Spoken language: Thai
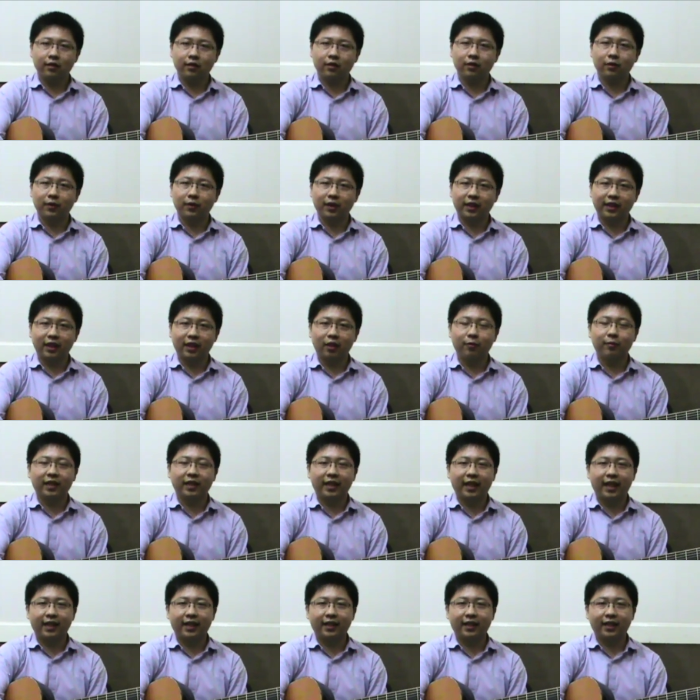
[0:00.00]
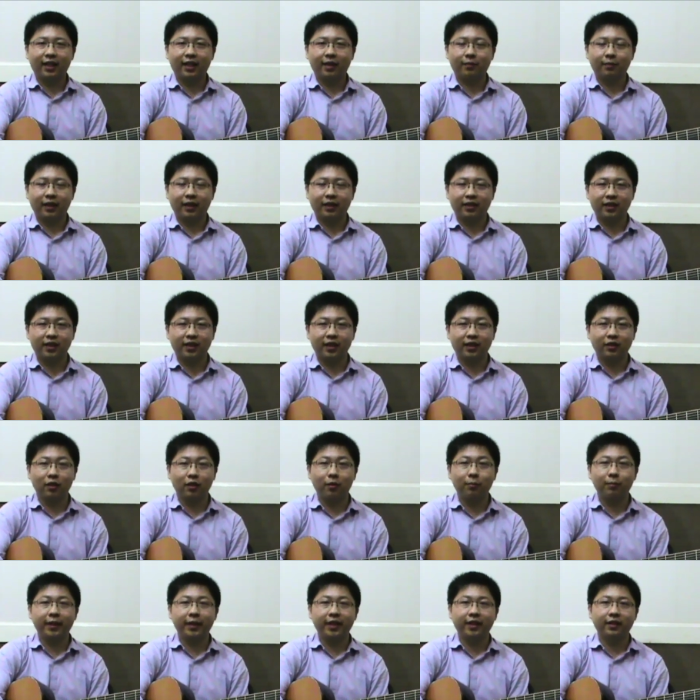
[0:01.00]
ส่งกันเข้ามาได้นะครับอาจจะเขียนค
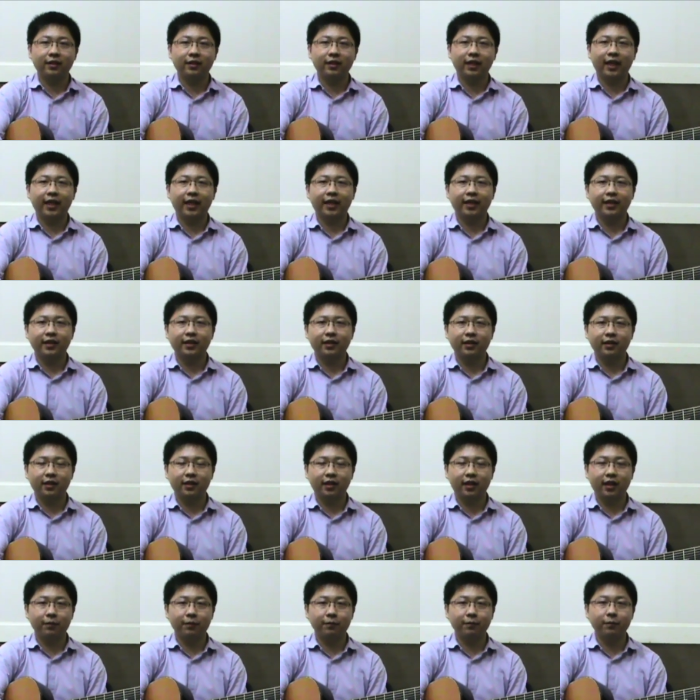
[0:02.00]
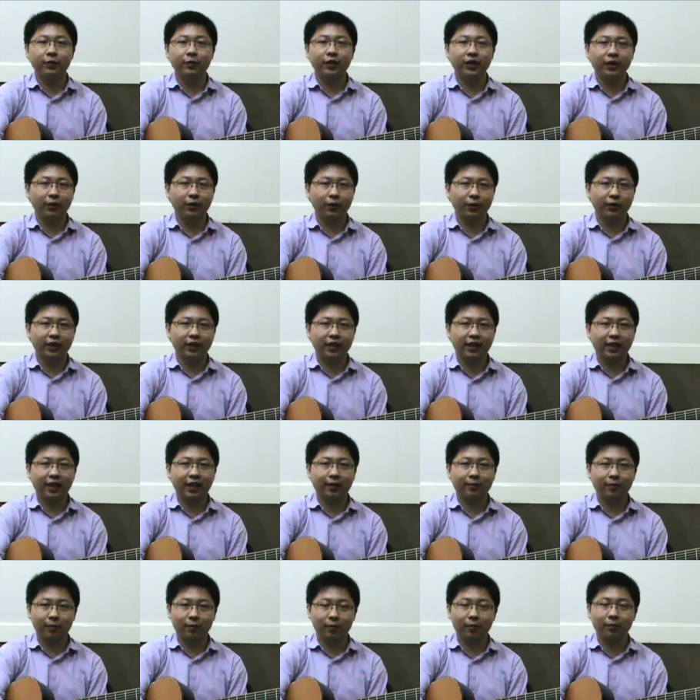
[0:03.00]
อมเมนต์ใต้คลิปวิดีโอนี้นะค
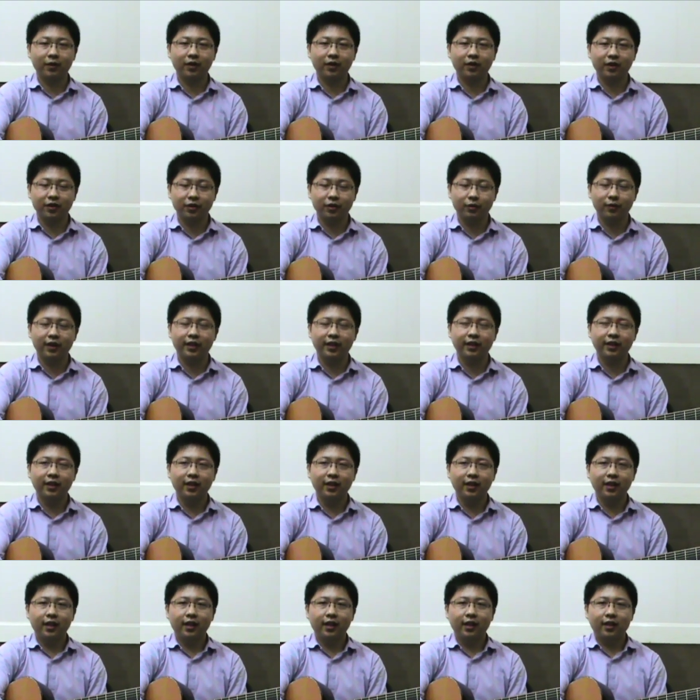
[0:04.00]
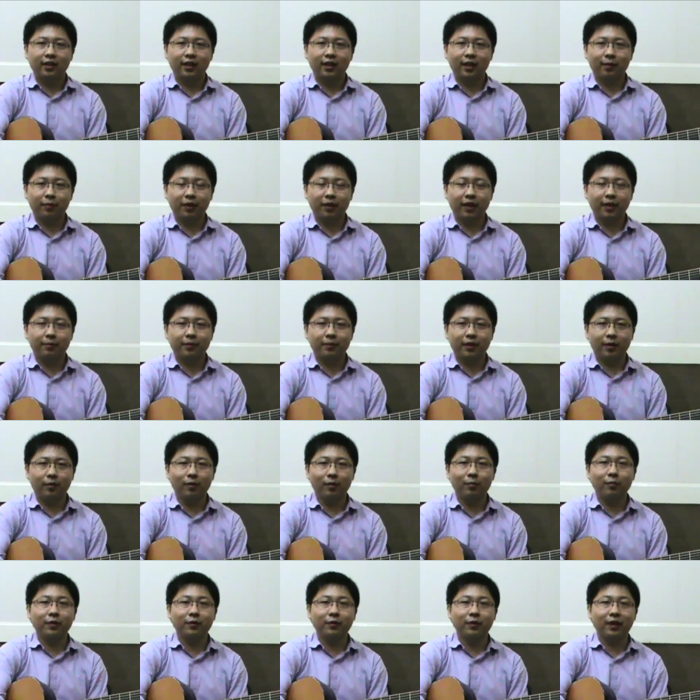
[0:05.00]
รับแล้วผมก็จะช่วยทำคลิปถ้าผ
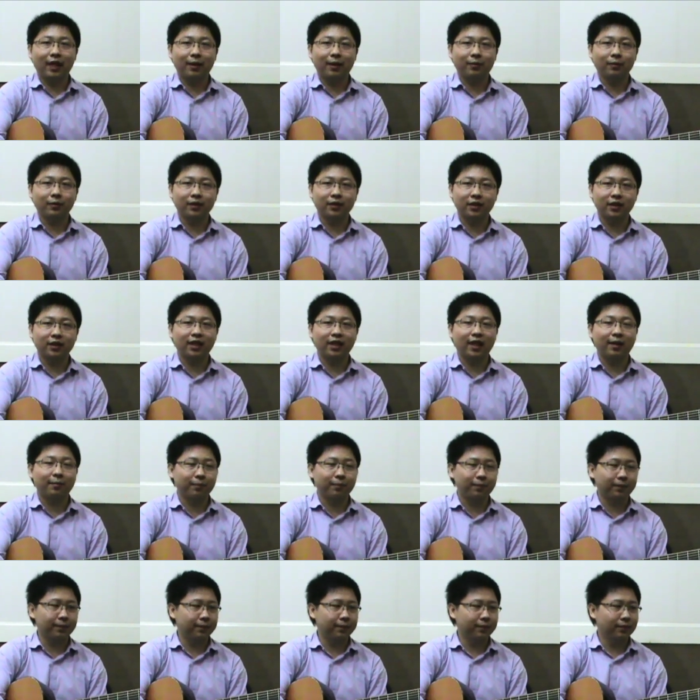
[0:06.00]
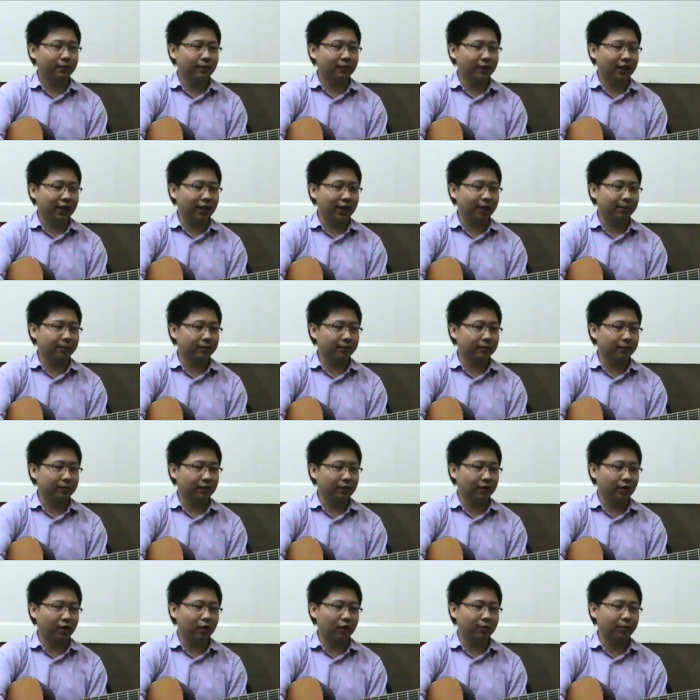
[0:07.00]
มมีเวลาผมก็จะทำนะครับ
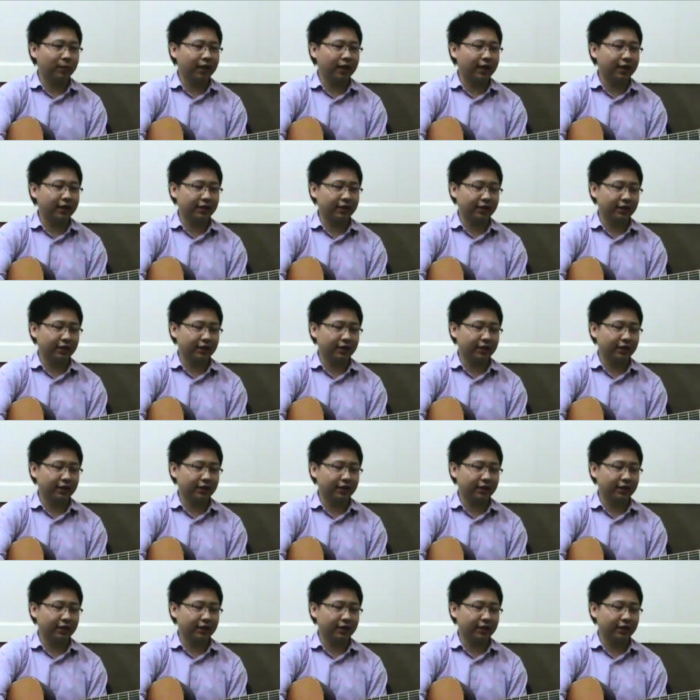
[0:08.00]
ออกมา